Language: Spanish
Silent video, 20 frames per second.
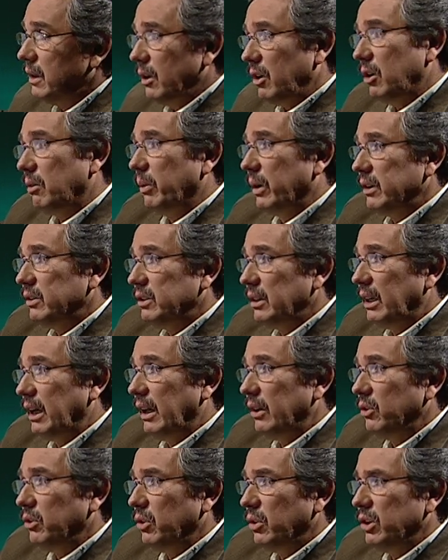como en este
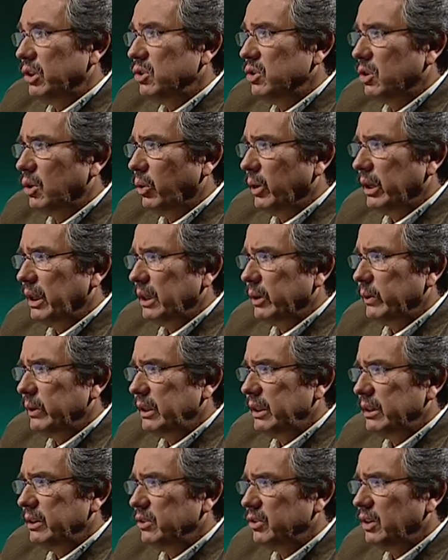caso, y yo lo voy a
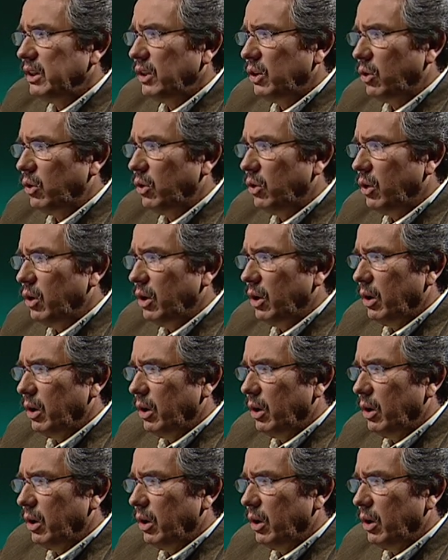dividir en cinco,